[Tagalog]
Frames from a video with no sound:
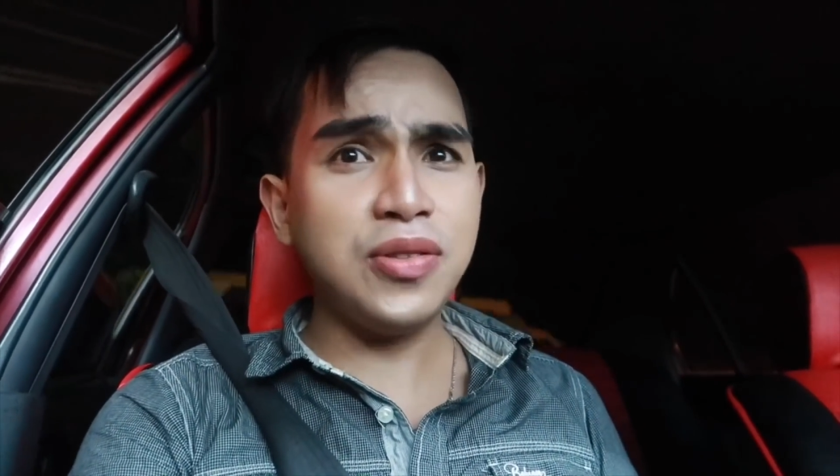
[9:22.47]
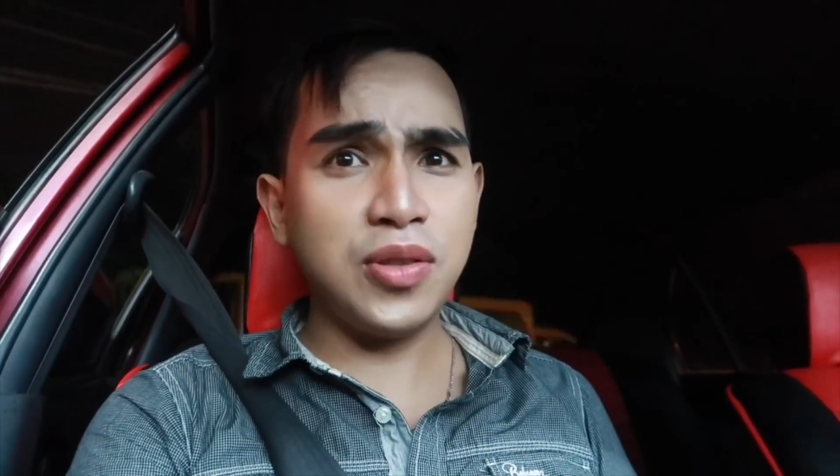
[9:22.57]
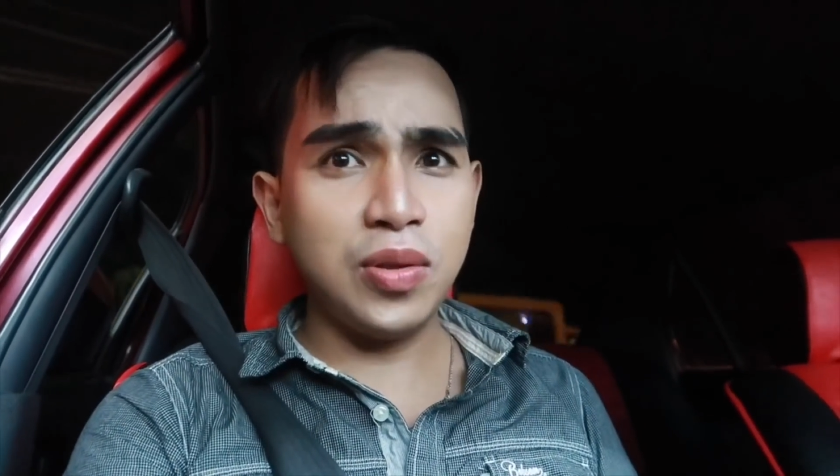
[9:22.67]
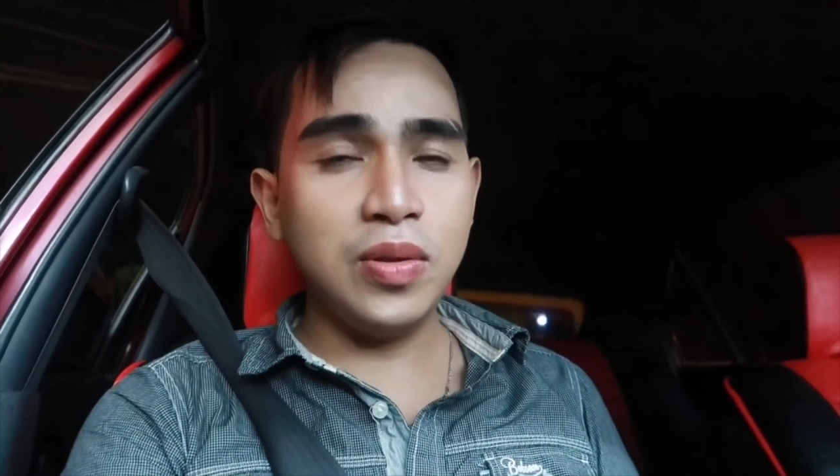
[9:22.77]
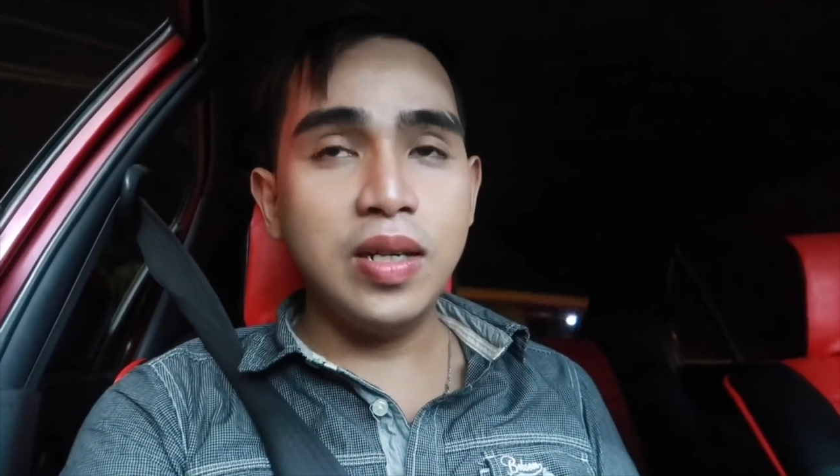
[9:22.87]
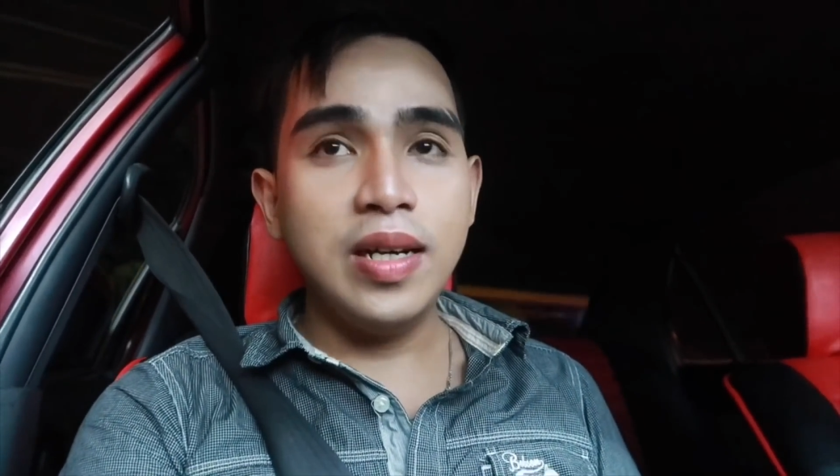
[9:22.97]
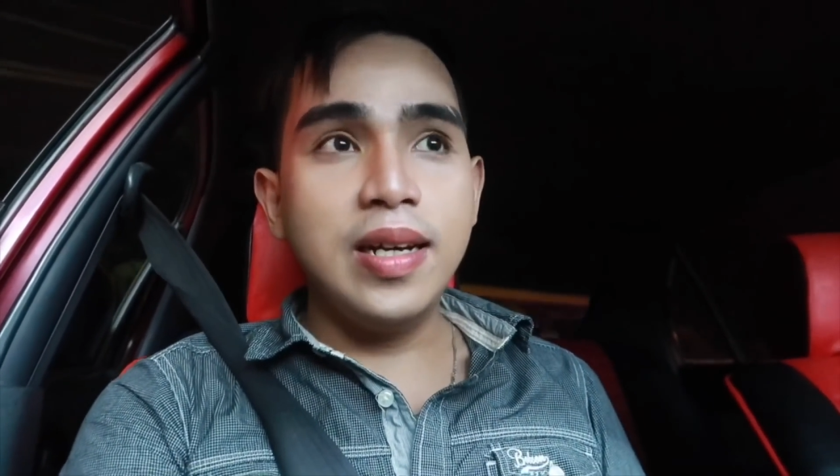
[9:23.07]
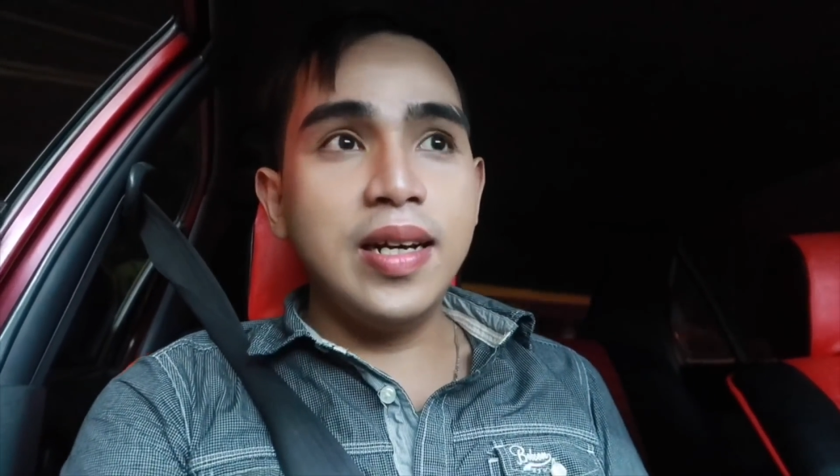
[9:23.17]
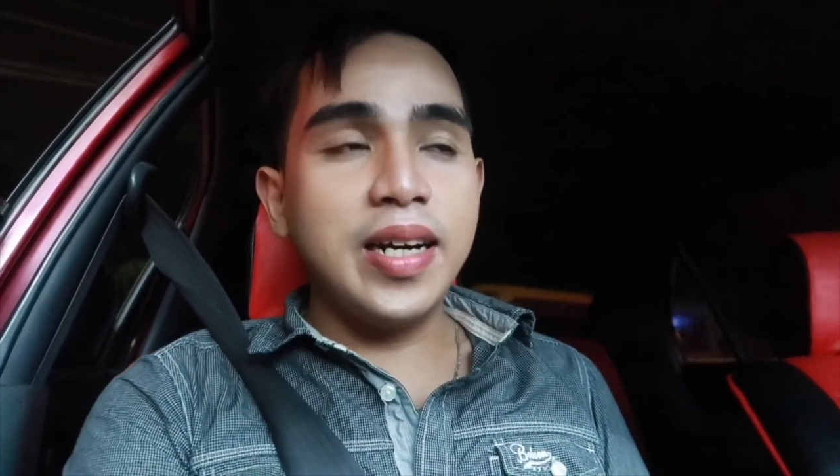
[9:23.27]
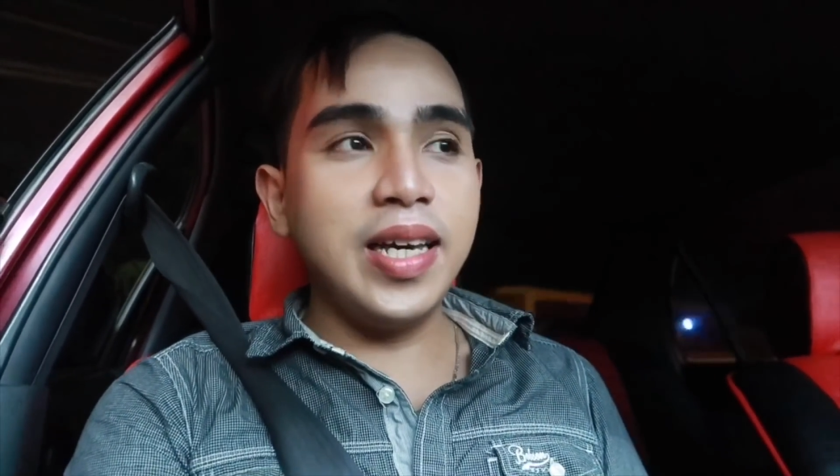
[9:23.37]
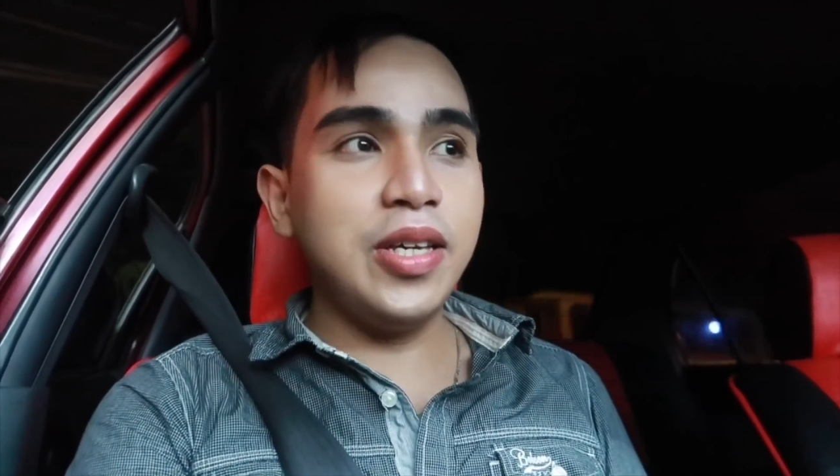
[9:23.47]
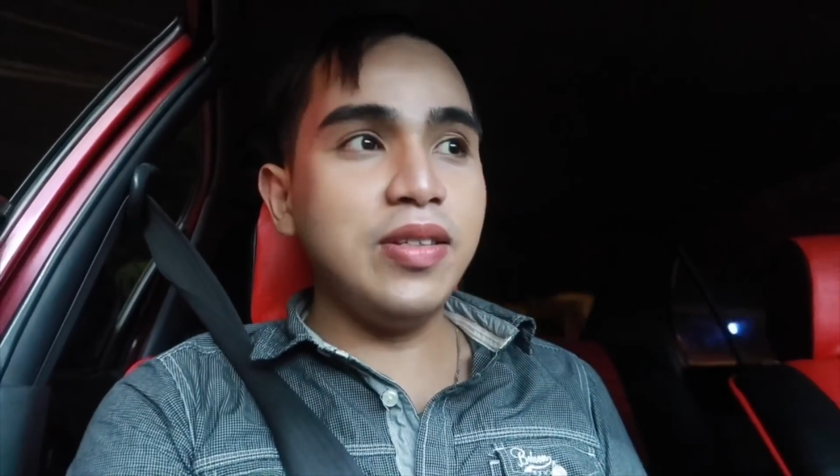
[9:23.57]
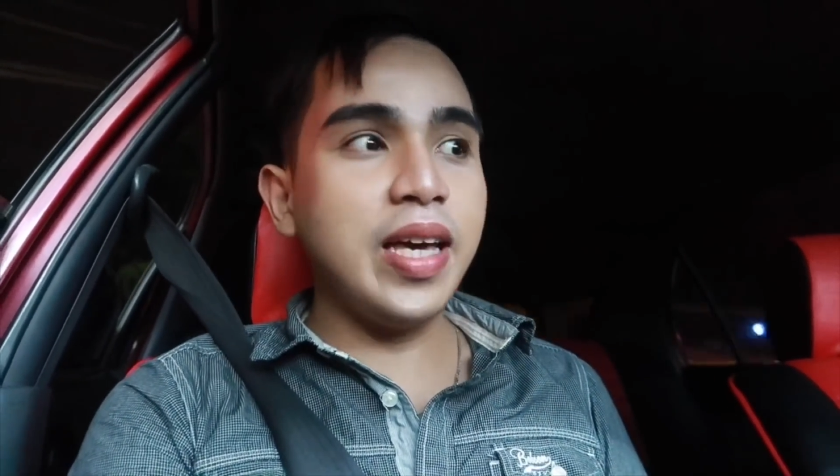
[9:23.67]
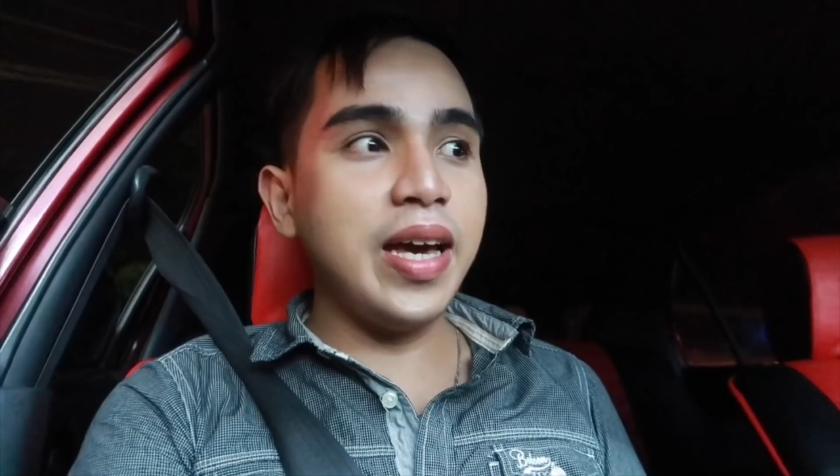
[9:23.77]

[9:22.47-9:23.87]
outro. Kaya